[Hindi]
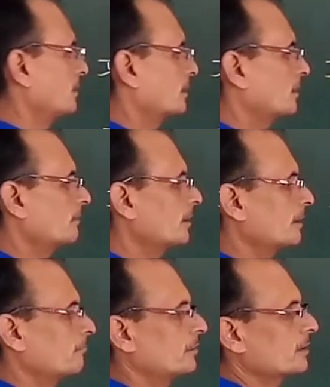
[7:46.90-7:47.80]
दीवाने
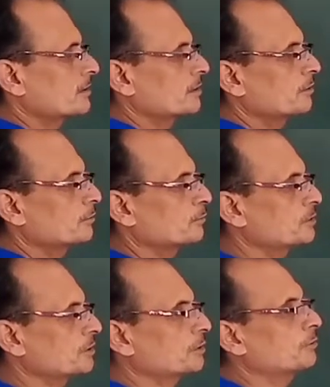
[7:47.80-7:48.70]
अपनी हस्ती को
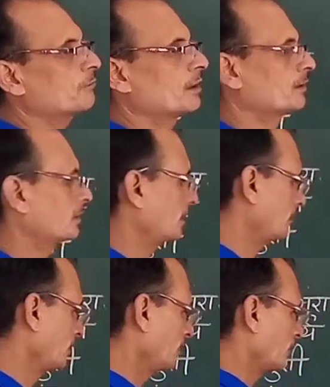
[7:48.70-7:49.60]
तुच्छ क्यों मानते
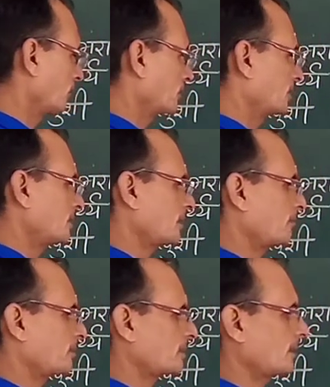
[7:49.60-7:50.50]
हैं और तीसरा
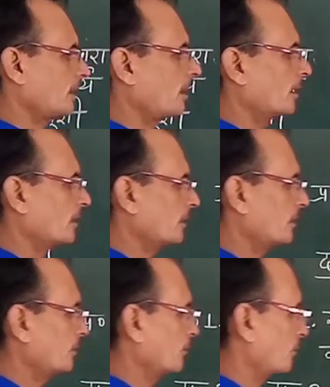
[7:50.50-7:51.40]
प्रश्न है आगे
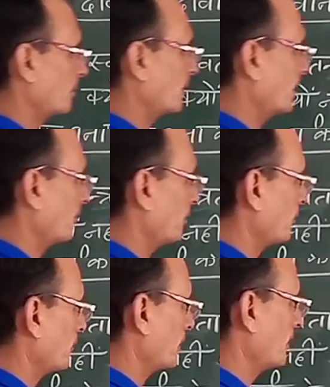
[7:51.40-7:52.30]
की ओर बढ़ने पर
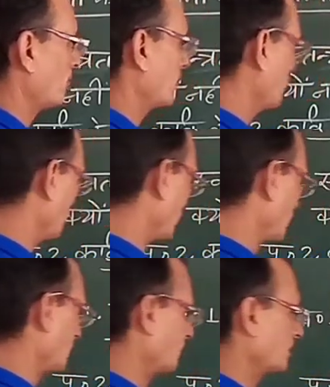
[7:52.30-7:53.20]
उनके बंधु
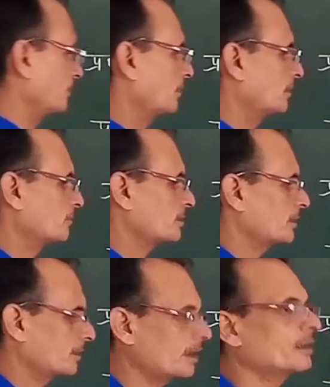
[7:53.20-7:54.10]
बांधव दीवानों से
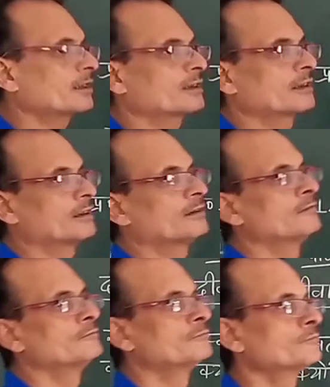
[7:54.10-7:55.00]
क्या कहते
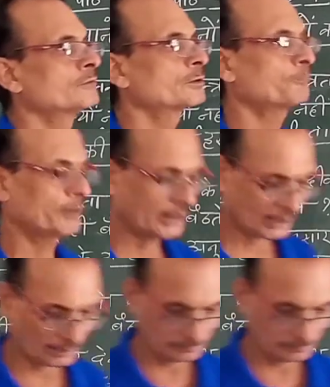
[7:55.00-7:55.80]
हैं तो पहले का